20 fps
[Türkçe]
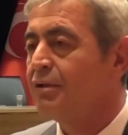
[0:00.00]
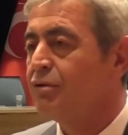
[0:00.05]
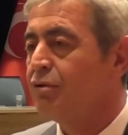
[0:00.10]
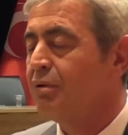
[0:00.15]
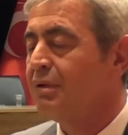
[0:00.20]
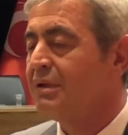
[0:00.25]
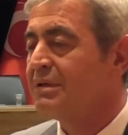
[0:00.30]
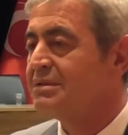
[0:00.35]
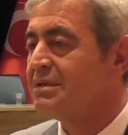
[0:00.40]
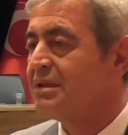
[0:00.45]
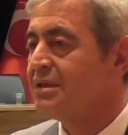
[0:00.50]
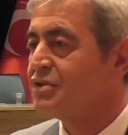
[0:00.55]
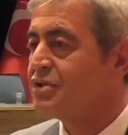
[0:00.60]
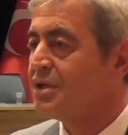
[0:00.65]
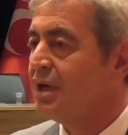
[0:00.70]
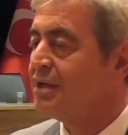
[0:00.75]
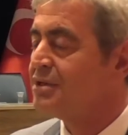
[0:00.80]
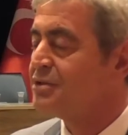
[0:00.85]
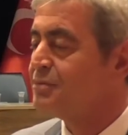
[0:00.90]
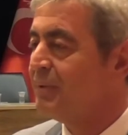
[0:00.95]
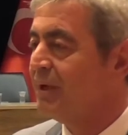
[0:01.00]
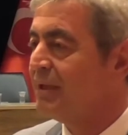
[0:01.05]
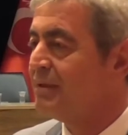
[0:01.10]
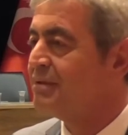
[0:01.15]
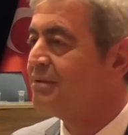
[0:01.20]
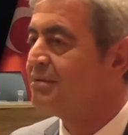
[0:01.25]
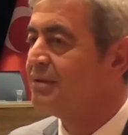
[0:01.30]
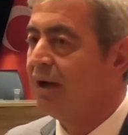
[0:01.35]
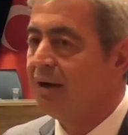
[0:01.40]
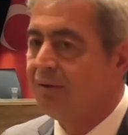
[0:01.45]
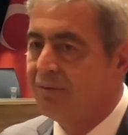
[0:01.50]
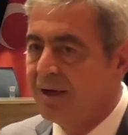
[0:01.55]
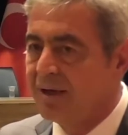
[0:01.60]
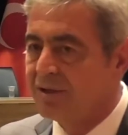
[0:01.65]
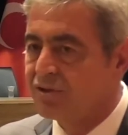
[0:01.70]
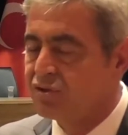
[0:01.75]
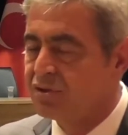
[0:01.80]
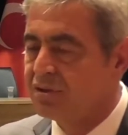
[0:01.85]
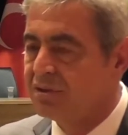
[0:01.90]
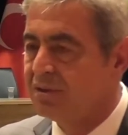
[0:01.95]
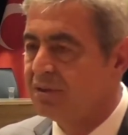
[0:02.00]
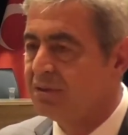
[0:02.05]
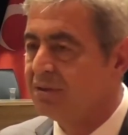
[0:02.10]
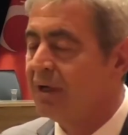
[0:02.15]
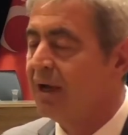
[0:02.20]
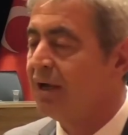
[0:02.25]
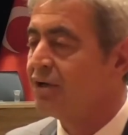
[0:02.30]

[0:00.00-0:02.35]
Dolayısıyla şahıs malının dava açtı.